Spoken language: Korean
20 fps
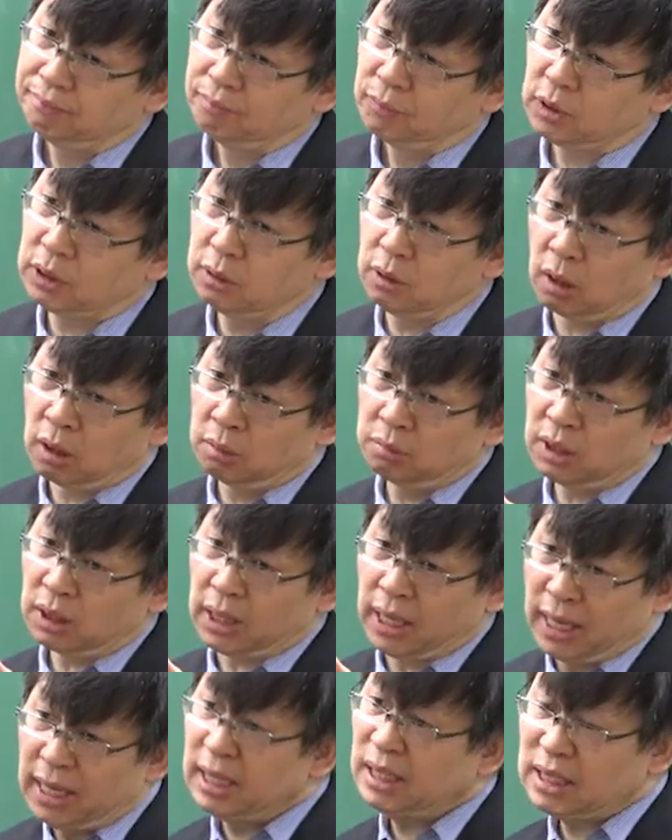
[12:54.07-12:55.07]
지금 여러분들
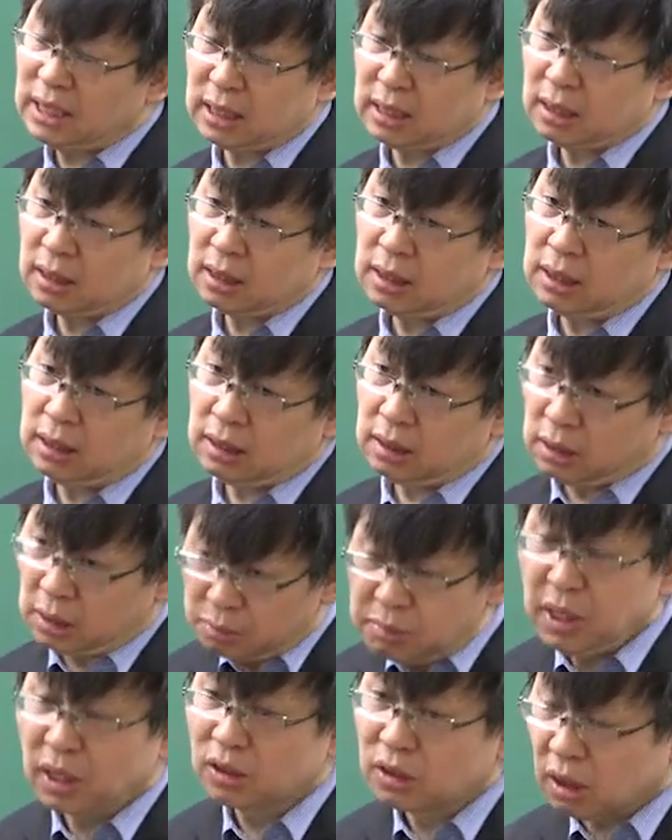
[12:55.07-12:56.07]

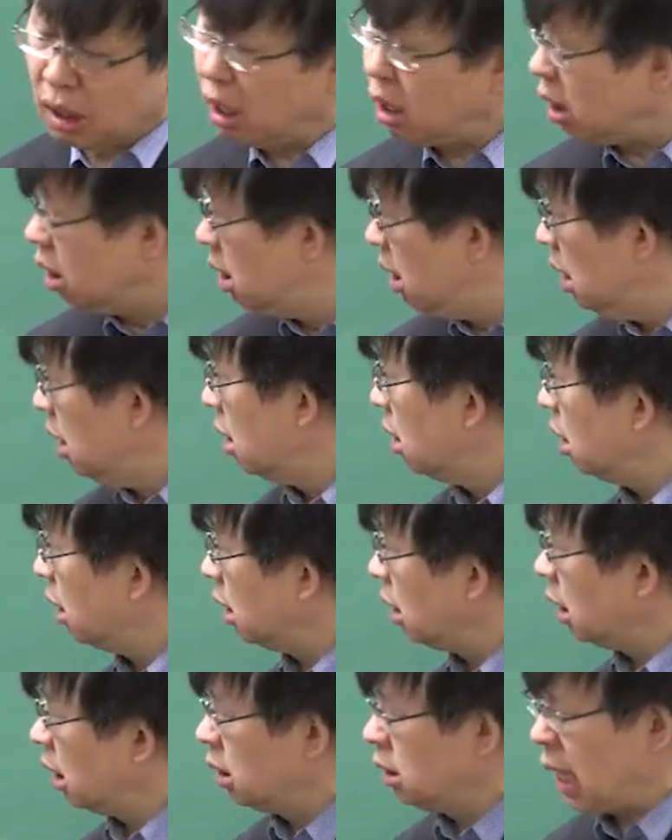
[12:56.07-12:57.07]
계리직이면서
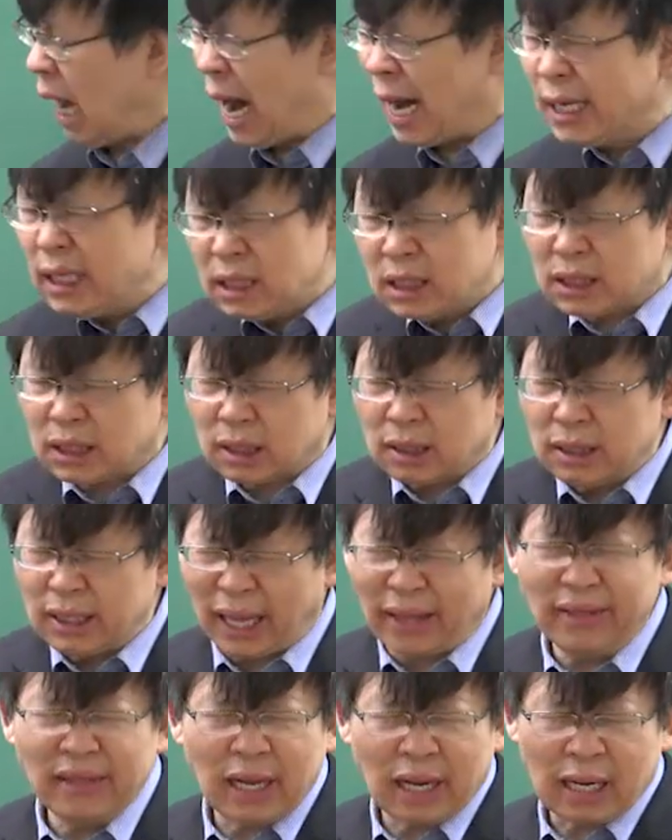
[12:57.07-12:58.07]
에, IT,
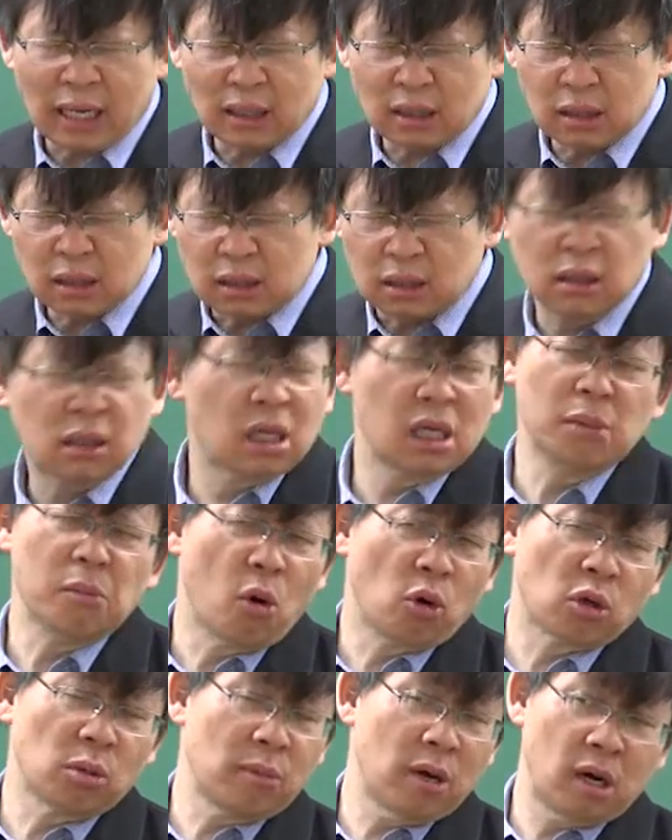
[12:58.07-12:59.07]
옛날에는 글을
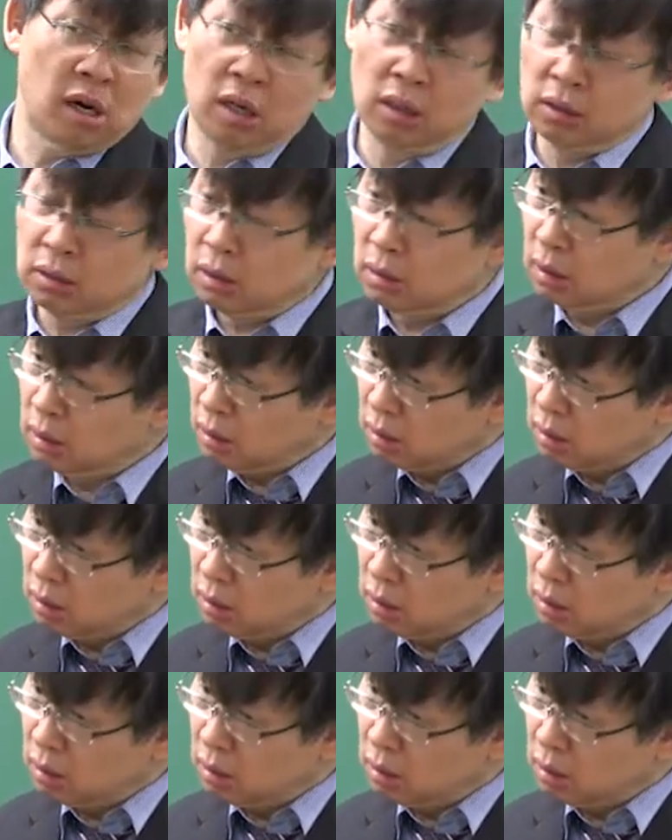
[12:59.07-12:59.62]
모르면